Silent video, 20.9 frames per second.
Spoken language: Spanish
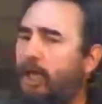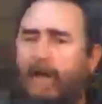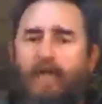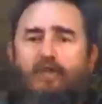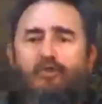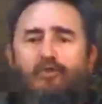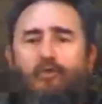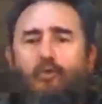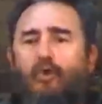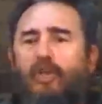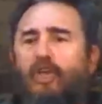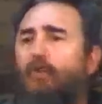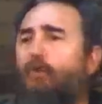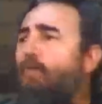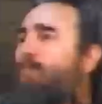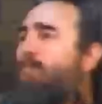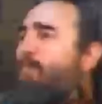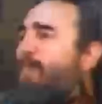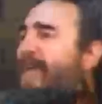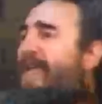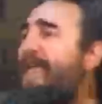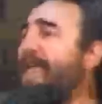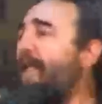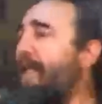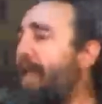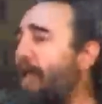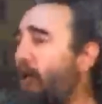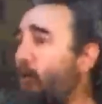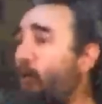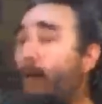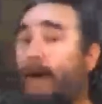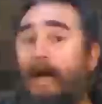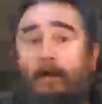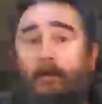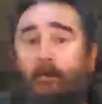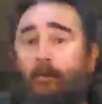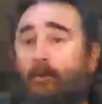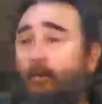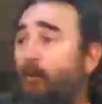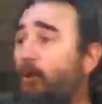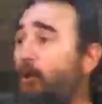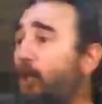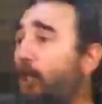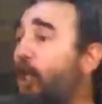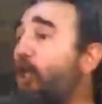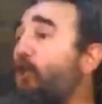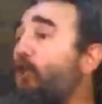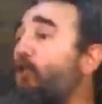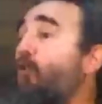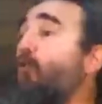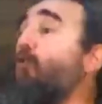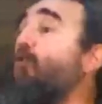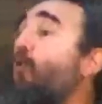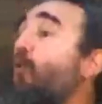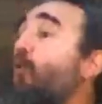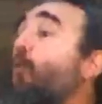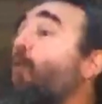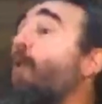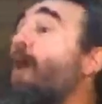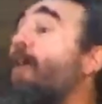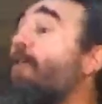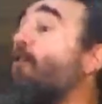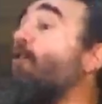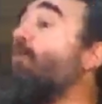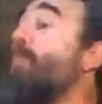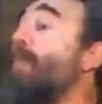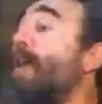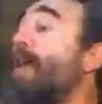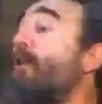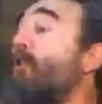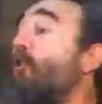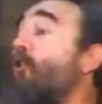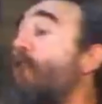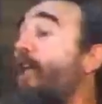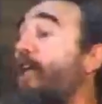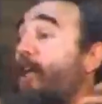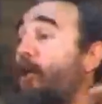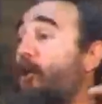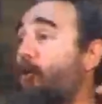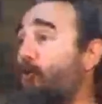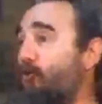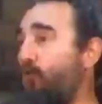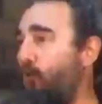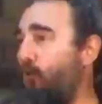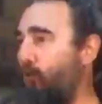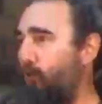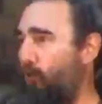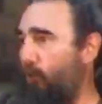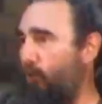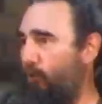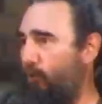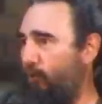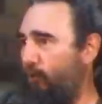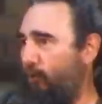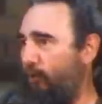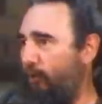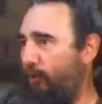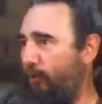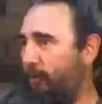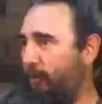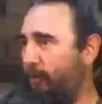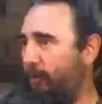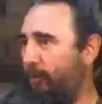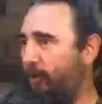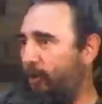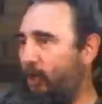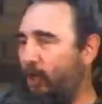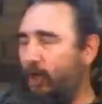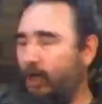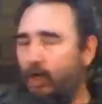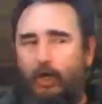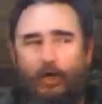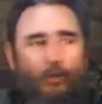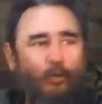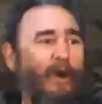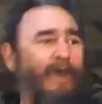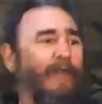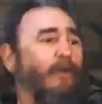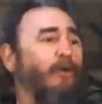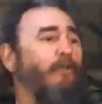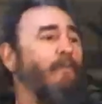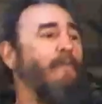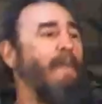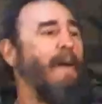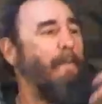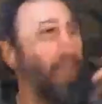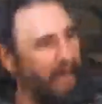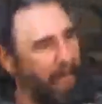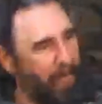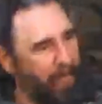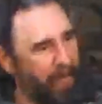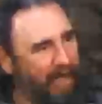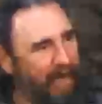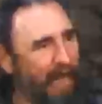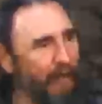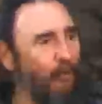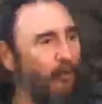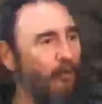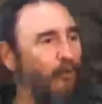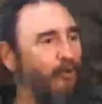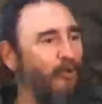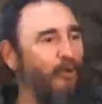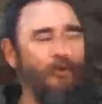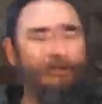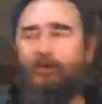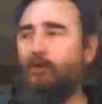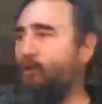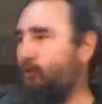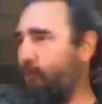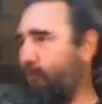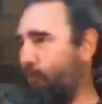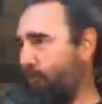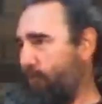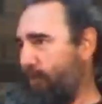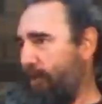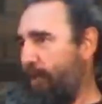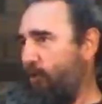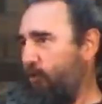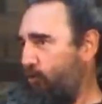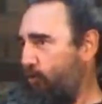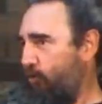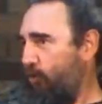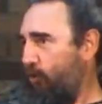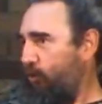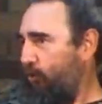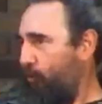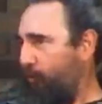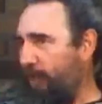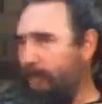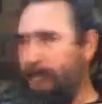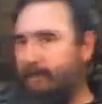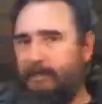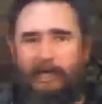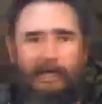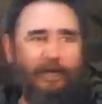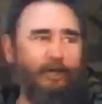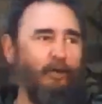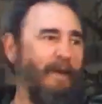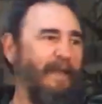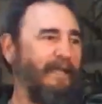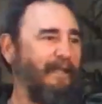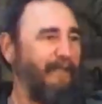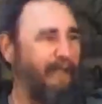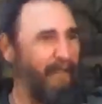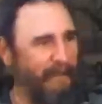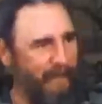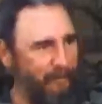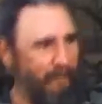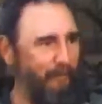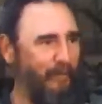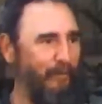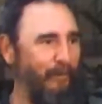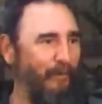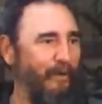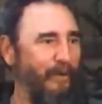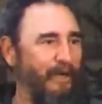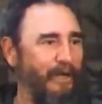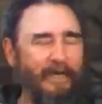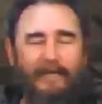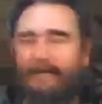han surgido miles de cuadros, incluso cuadros mejores que nosotros, cuadros más preparados con nosotros, que nosotros, que han tenido más tiempo,